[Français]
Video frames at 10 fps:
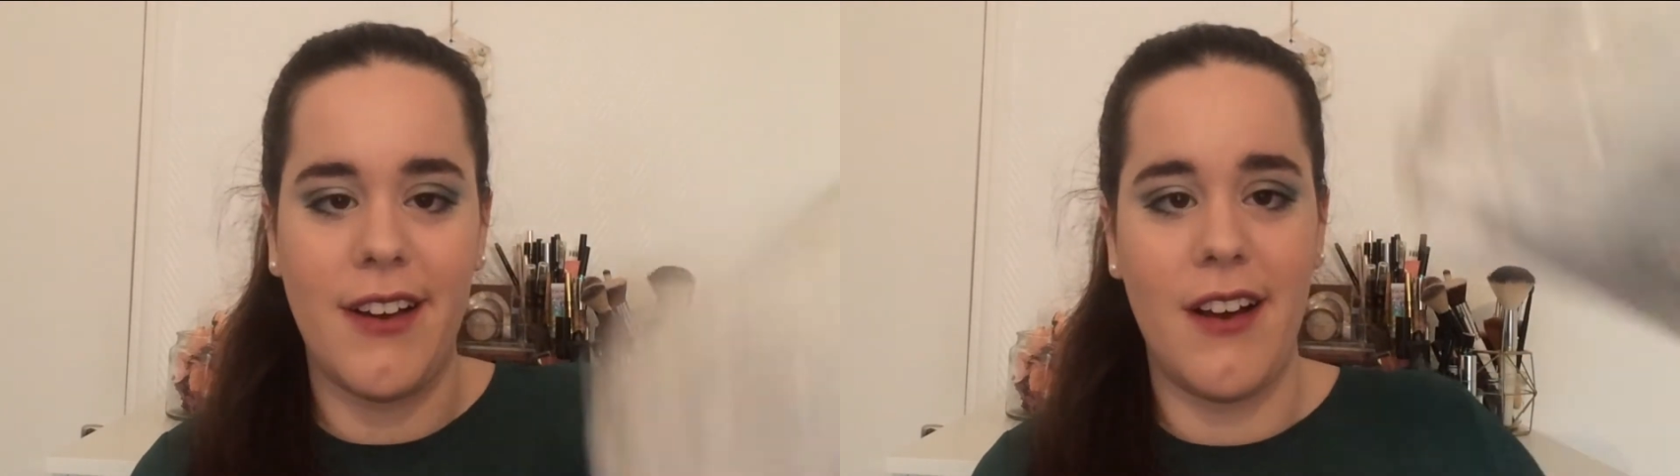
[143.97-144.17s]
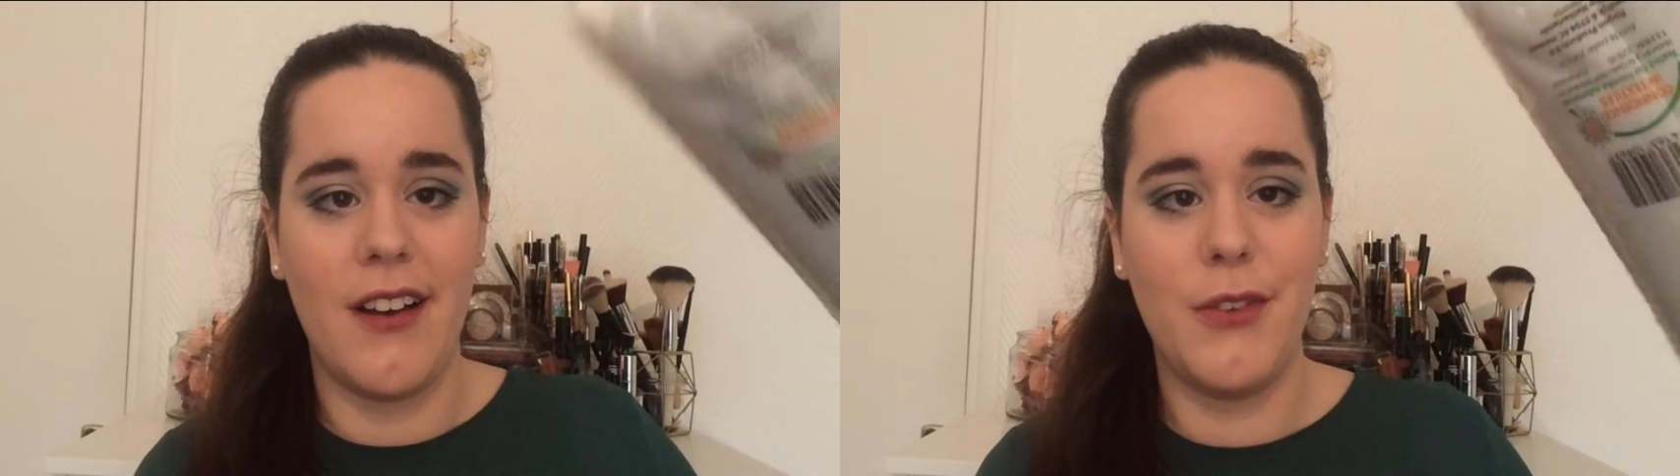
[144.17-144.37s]

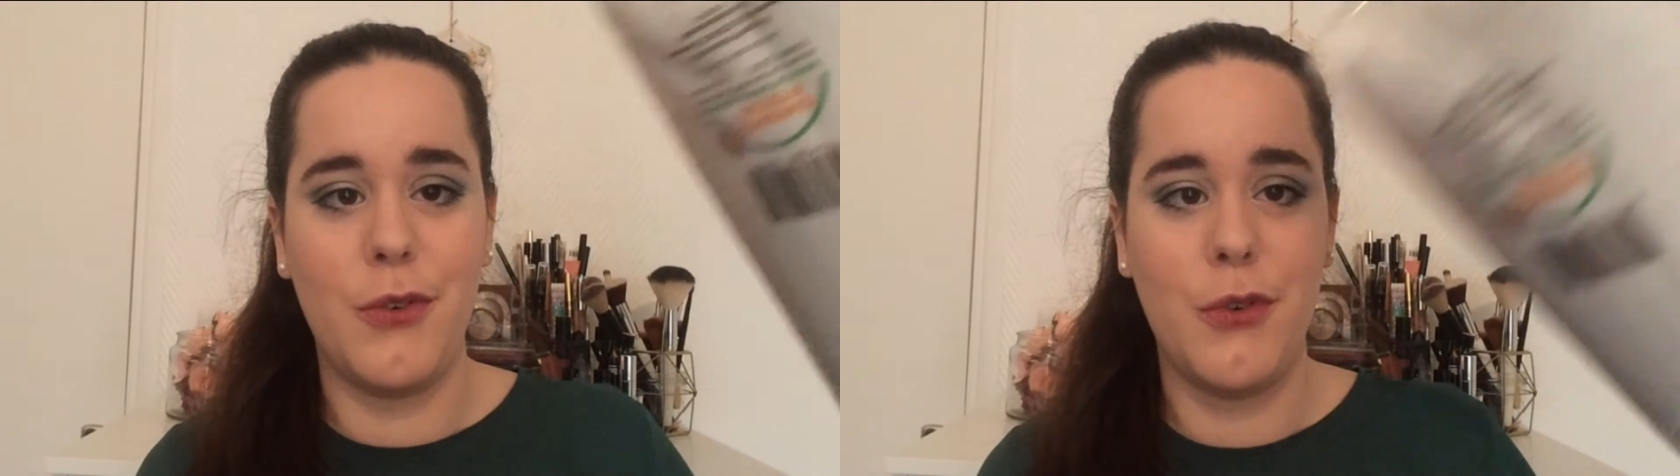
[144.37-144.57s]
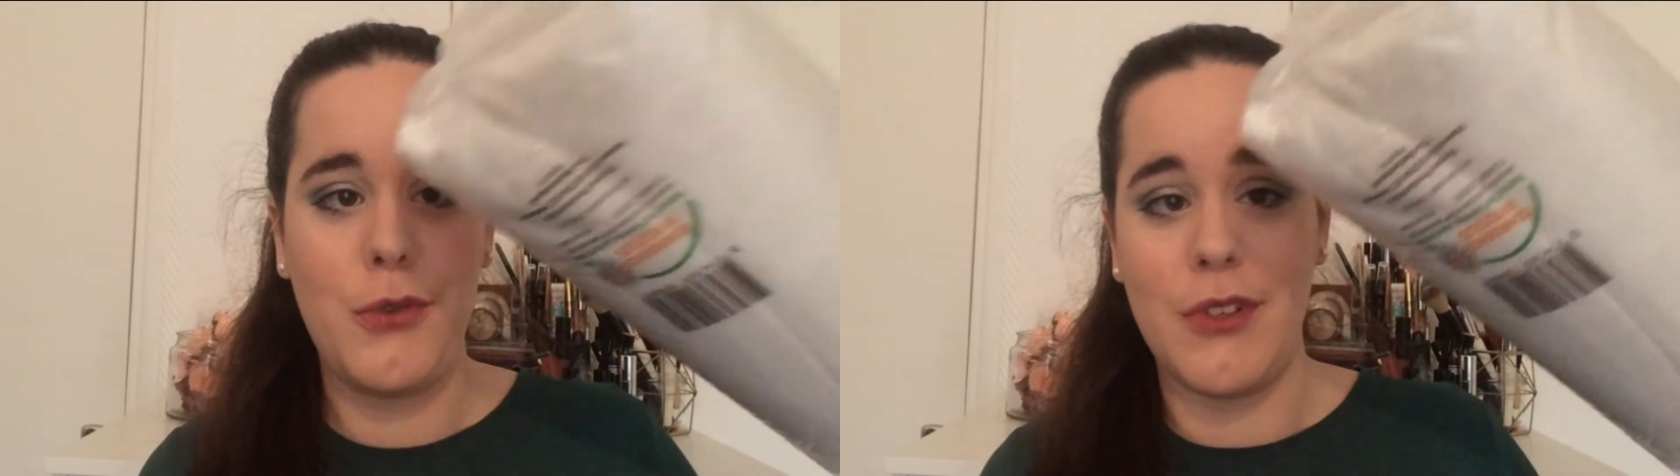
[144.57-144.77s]
à
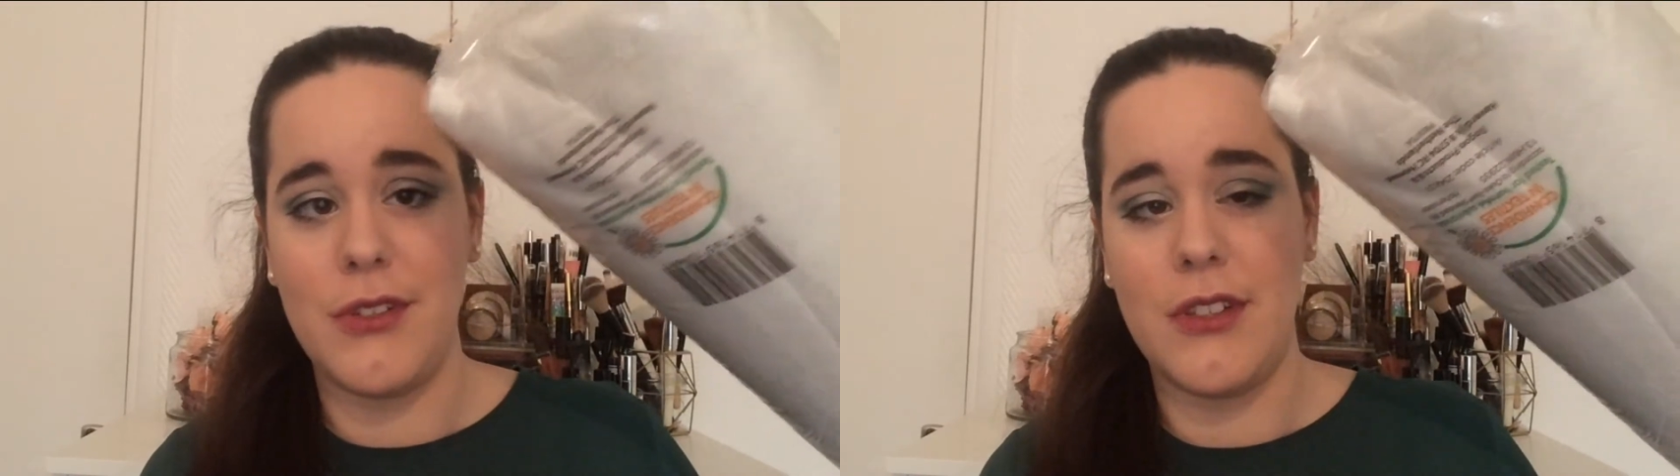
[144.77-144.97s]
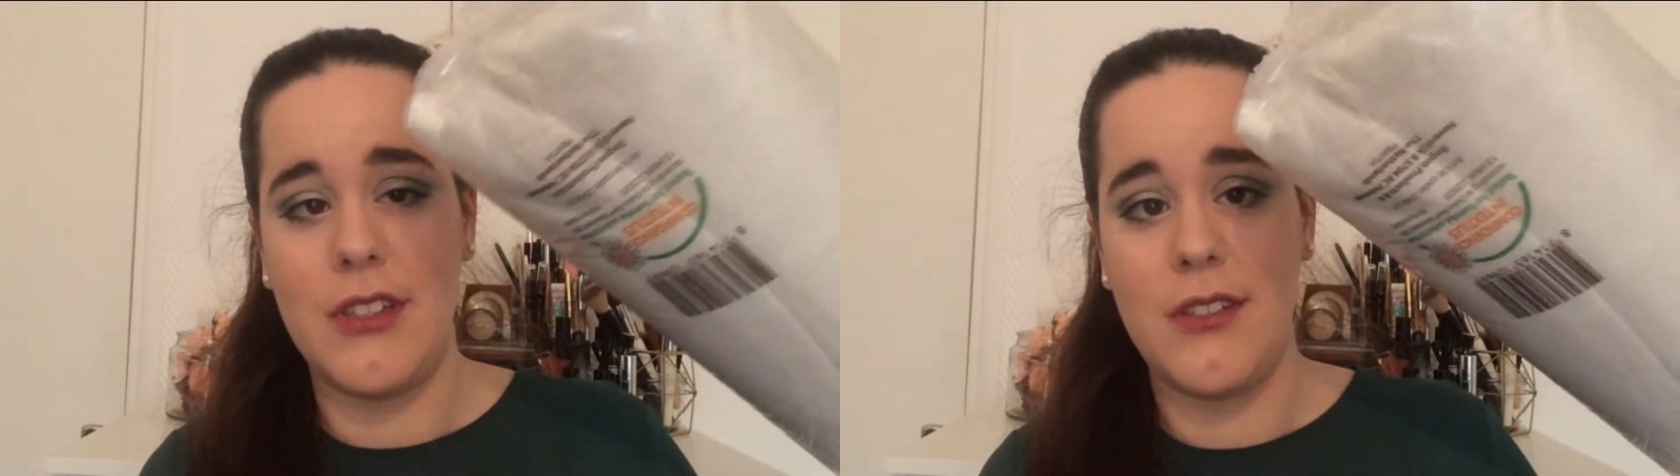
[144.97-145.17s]

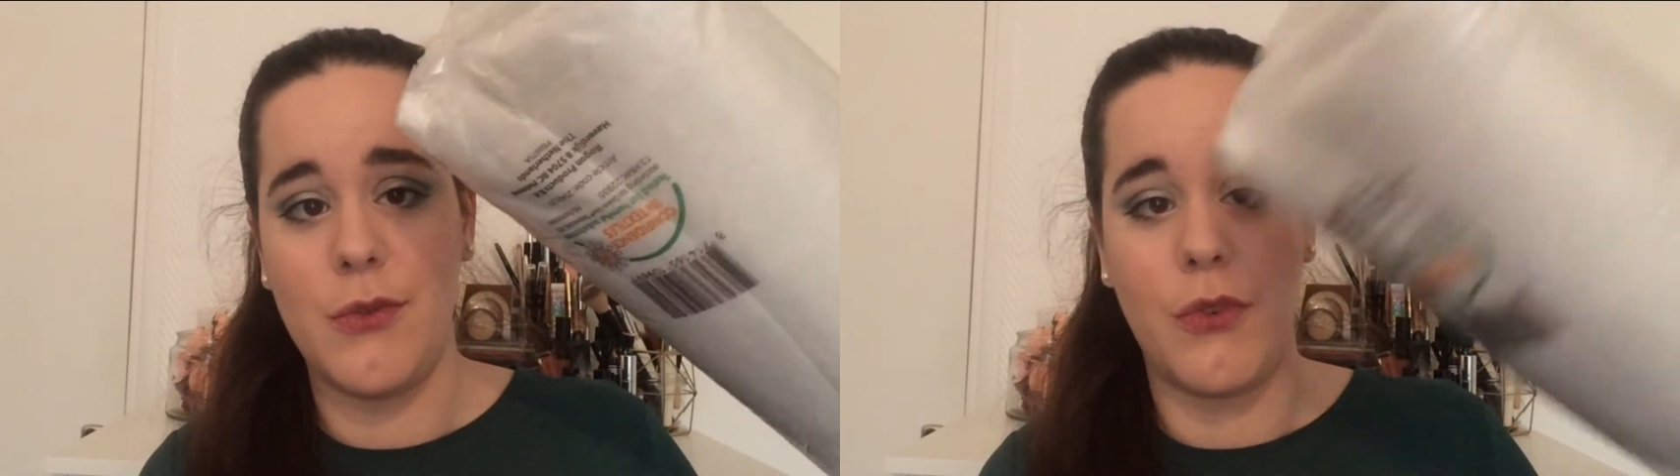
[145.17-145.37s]
1,66€,